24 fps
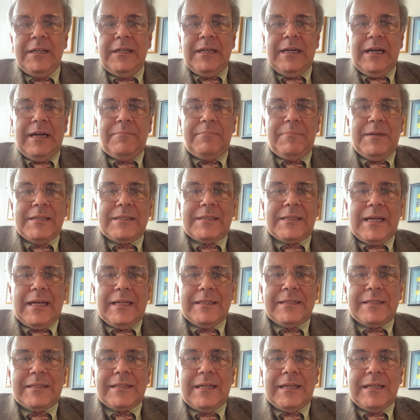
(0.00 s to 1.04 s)

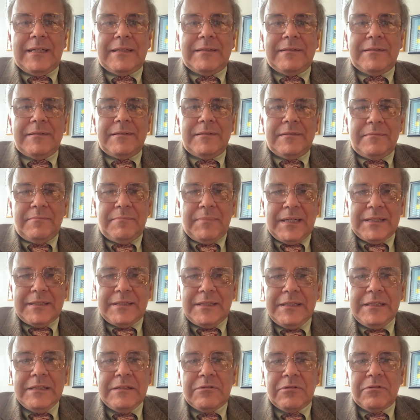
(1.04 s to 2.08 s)
abbastanza eh,
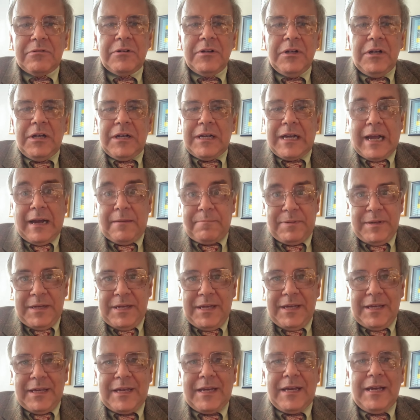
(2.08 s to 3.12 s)
basito,
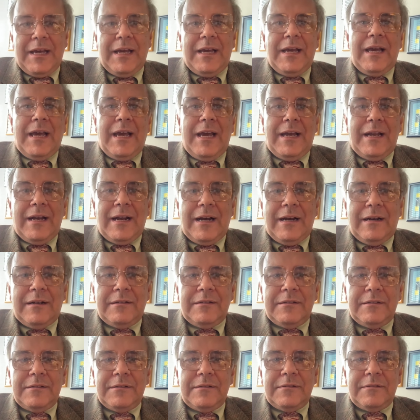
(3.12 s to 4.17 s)
capì che era
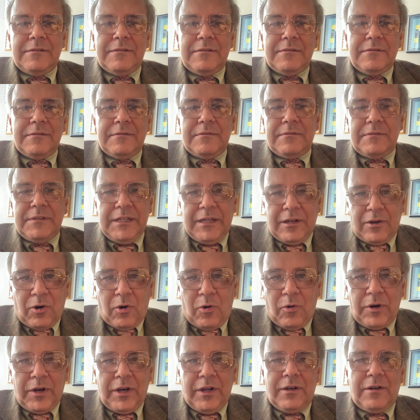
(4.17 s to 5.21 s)
eh,
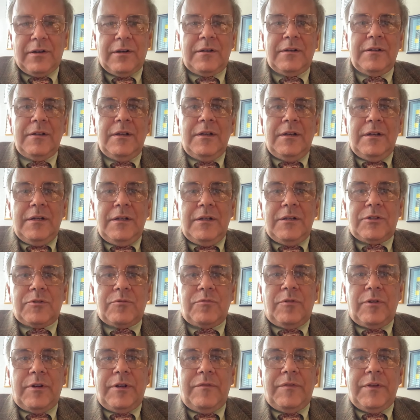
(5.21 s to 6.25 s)
ironico il
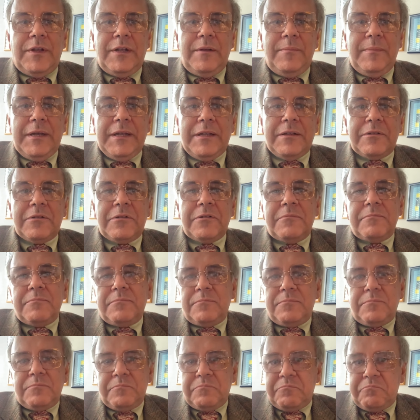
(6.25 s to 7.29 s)
suo riferimento,
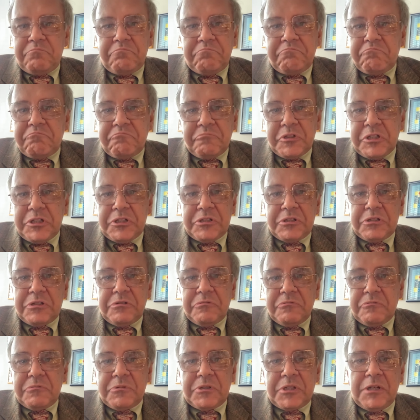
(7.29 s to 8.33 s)
dissi
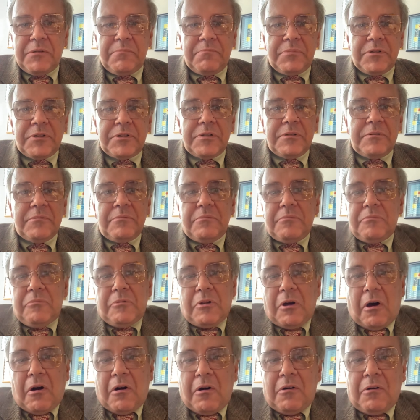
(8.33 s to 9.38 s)
un semplice
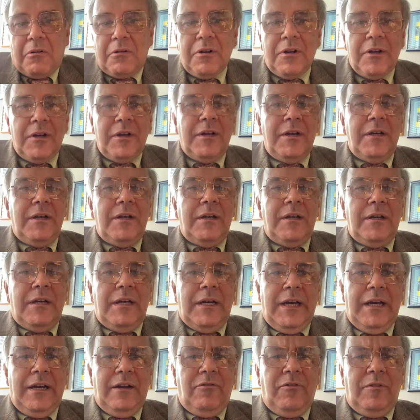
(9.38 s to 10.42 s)
no
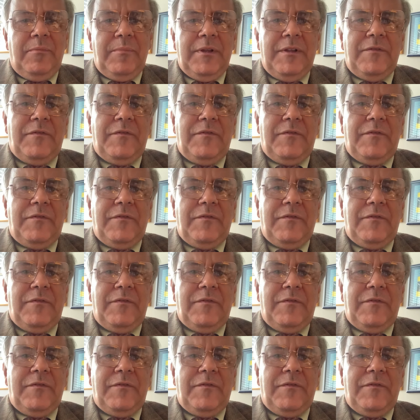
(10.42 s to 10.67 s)
e lui mi